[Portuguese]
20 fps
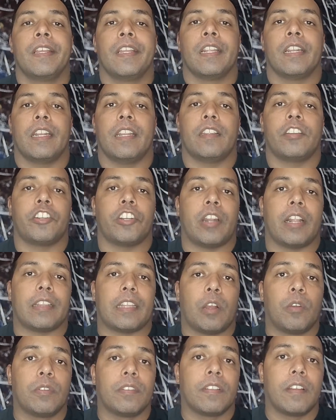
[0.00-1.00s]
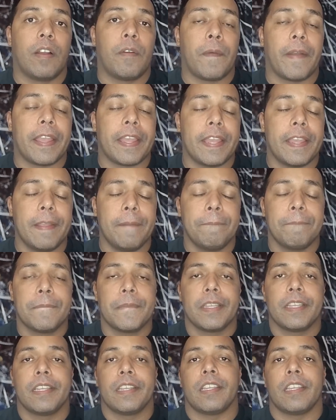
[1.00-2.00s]
neste Natalzão aí
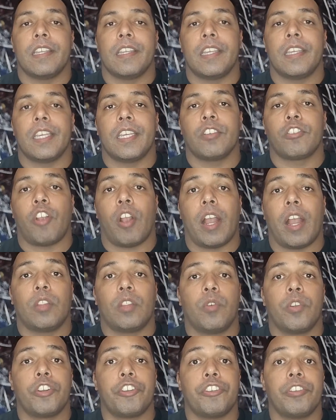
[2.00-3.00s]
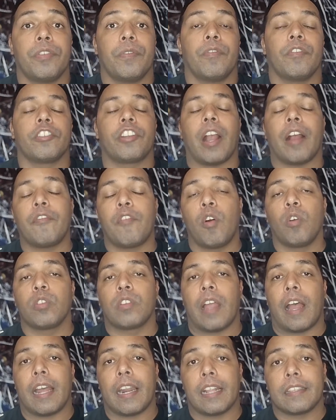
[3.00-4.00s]
e os jogadores já
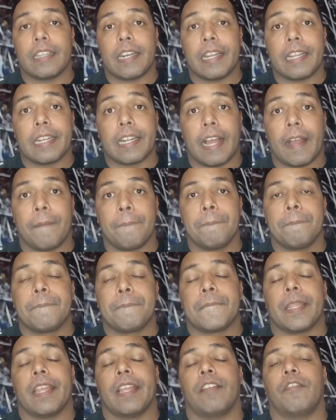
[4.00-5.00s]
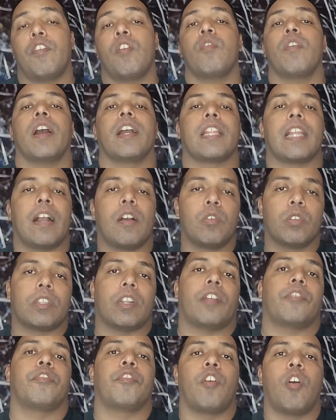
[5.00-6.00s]
voltaram a treinar. Né? Vão ganhar
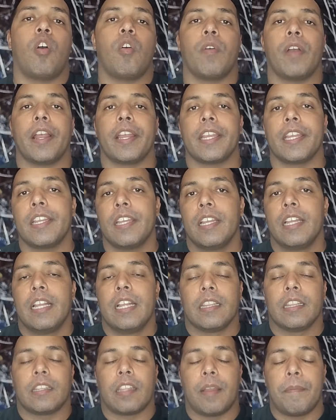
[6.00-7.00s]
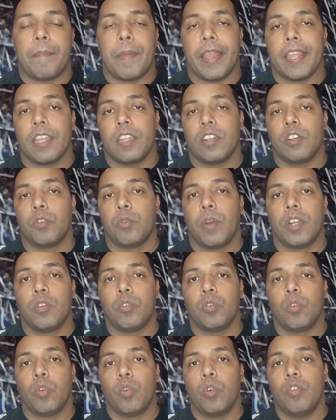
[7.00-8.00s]
outra folga aí também no
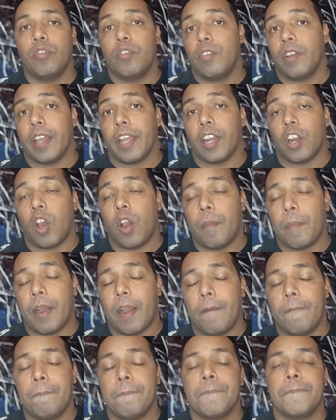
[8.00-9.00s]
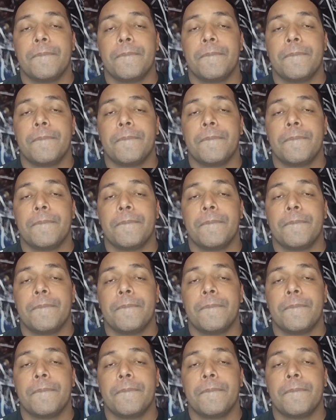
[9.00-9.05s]
ano novo, é normal,